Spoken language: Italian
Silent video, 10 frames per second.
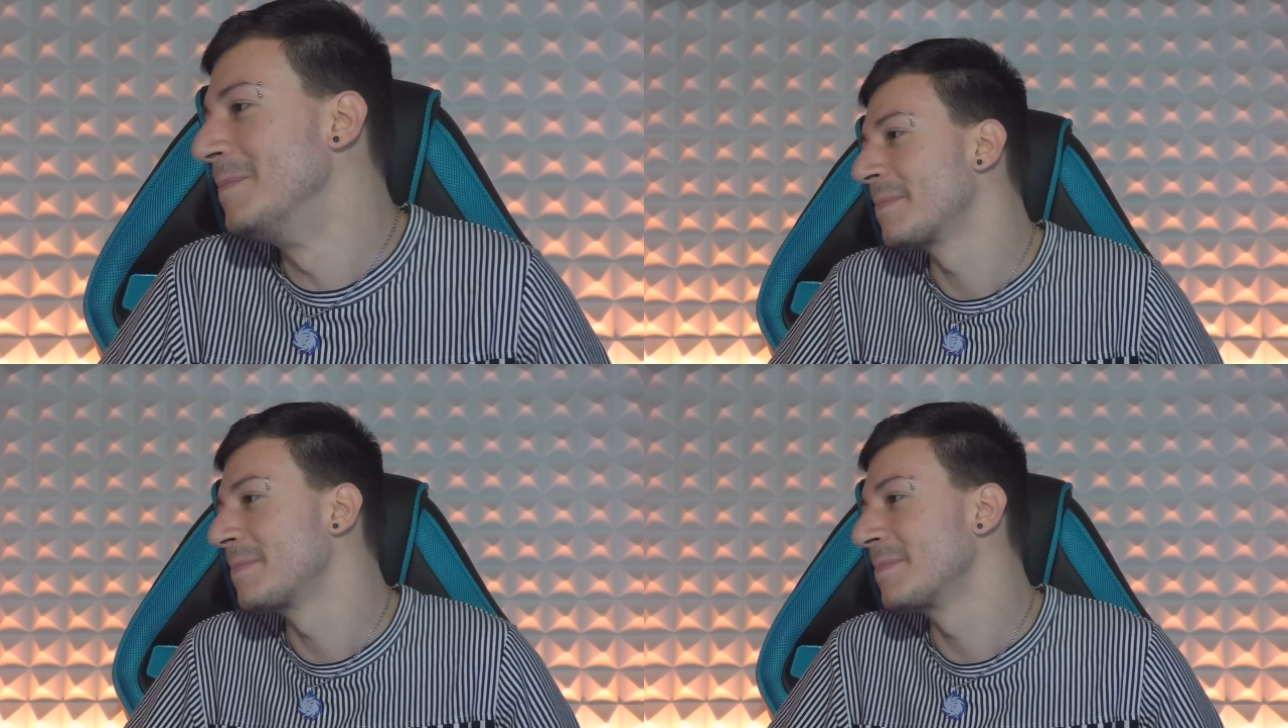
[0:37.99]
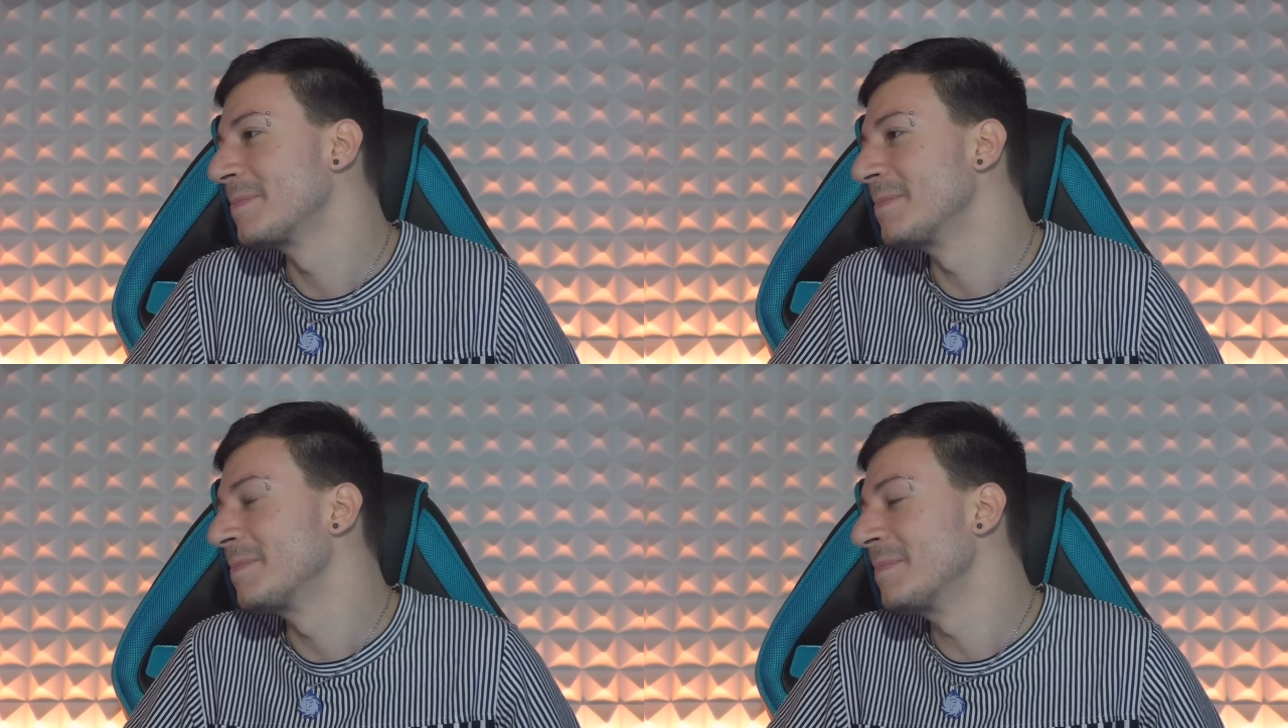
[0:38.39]
Il
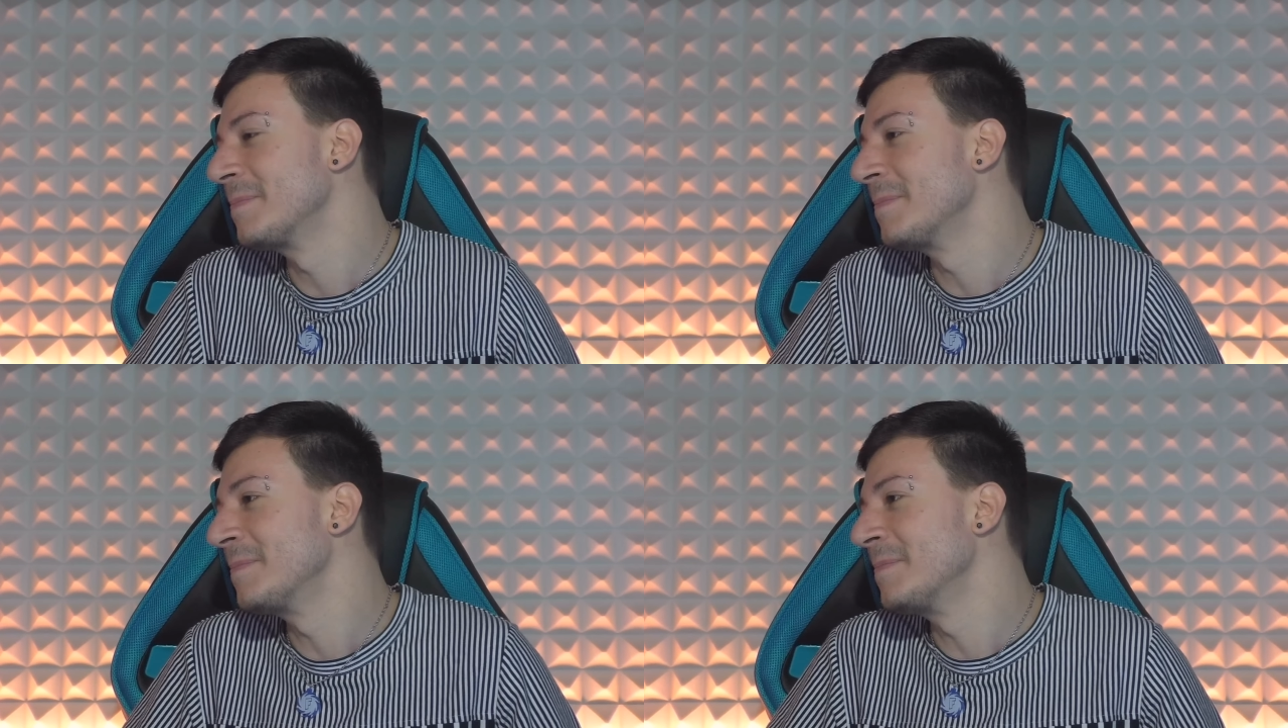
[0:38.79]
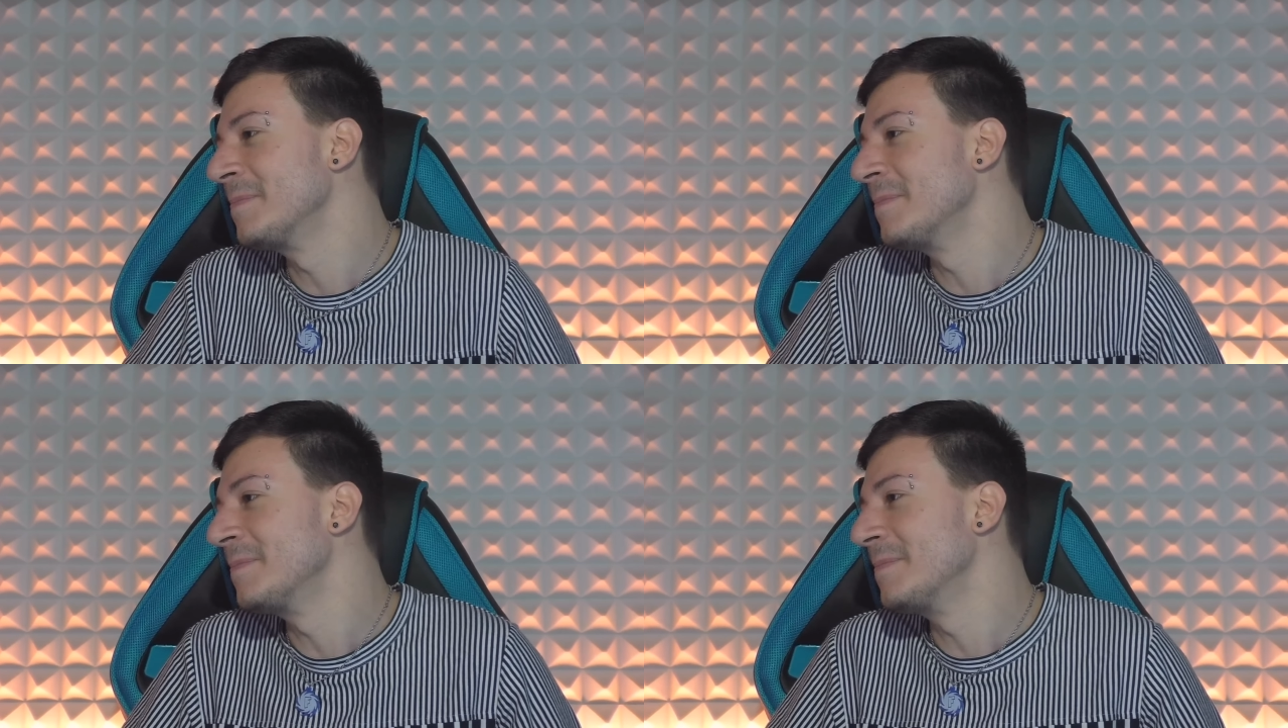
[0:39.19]
gatto nel
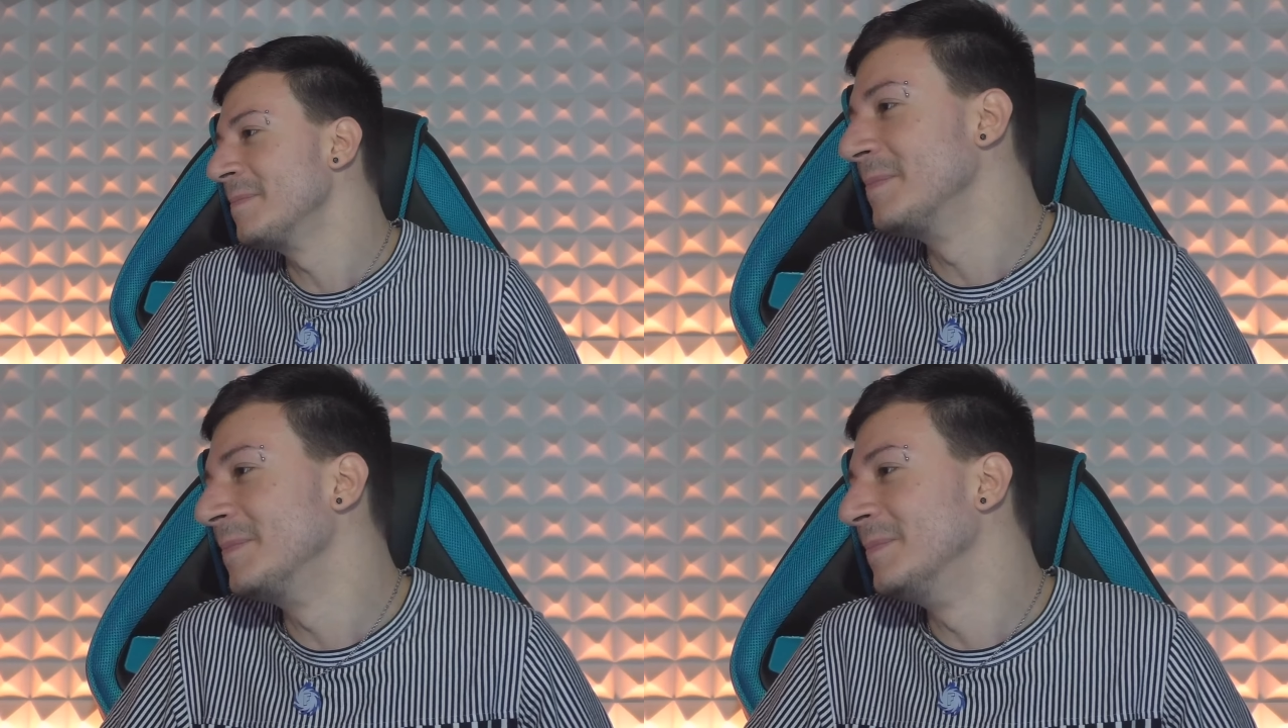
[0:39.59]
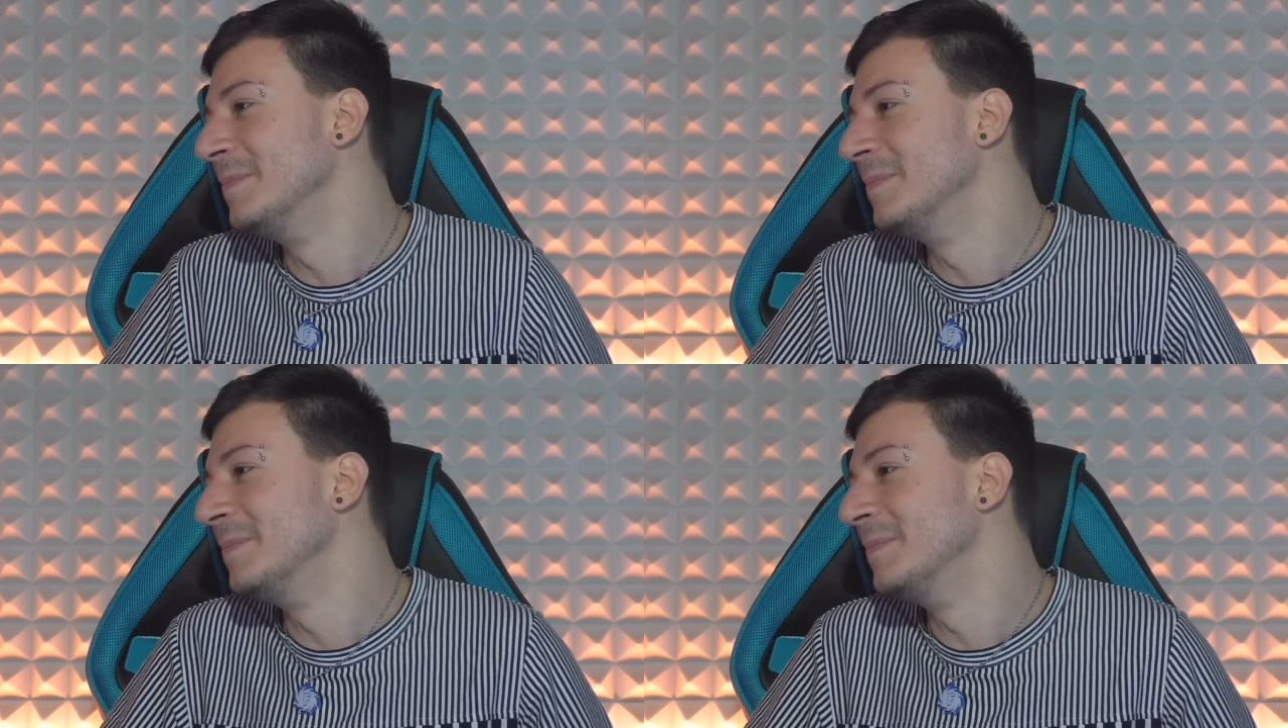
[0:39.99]
carbone, in